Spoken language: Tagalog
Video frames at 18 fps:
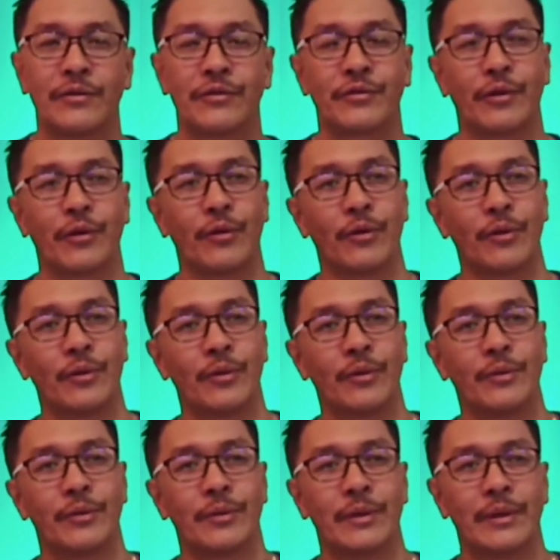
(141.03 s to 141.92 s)
So,
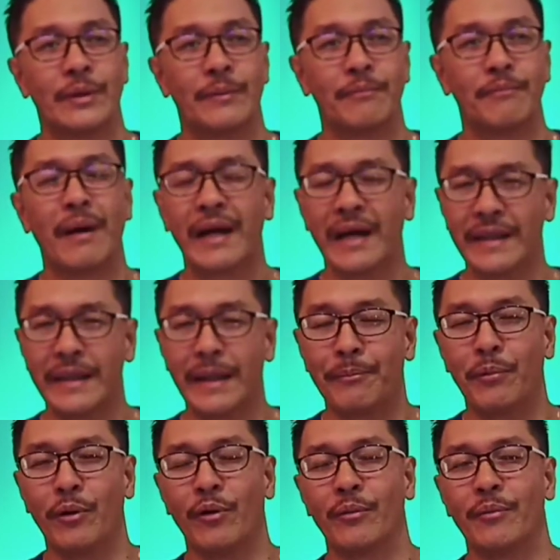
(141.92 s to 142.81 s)

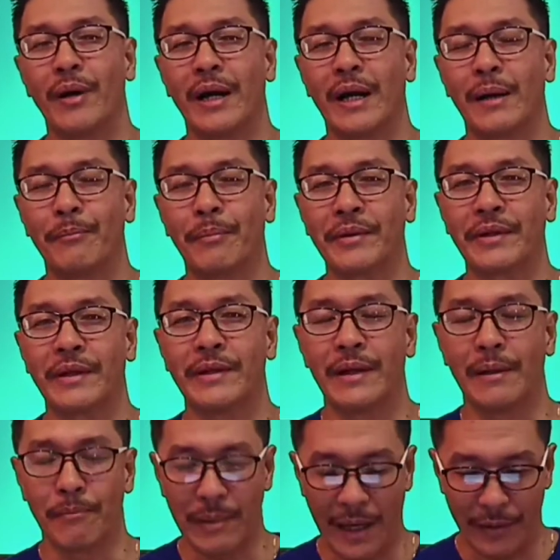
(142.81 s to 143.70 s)
maganda po mga kapatid
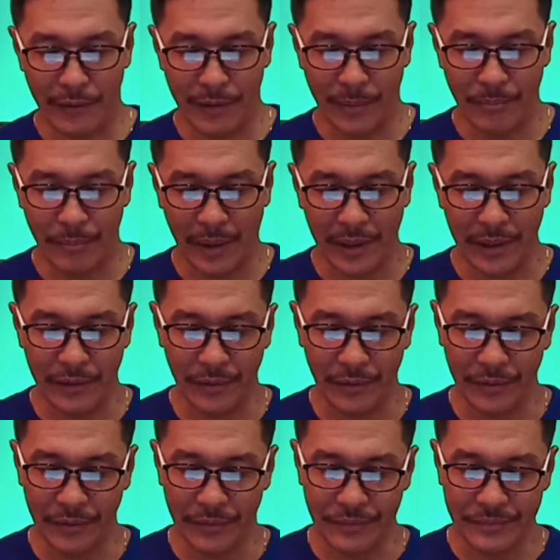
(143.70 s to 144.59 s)
ang plano ng
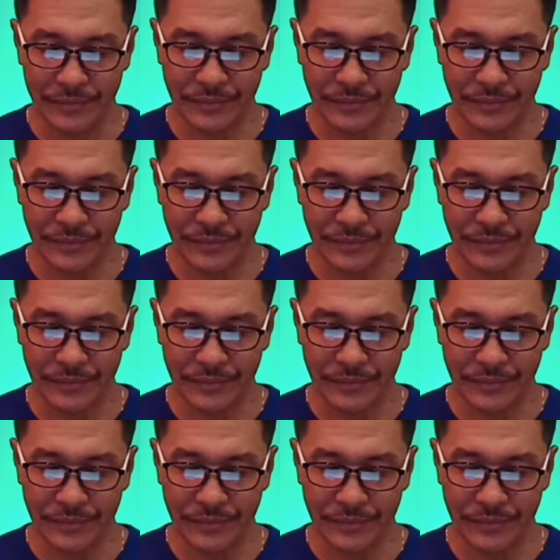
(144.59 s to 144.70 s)
Panginoon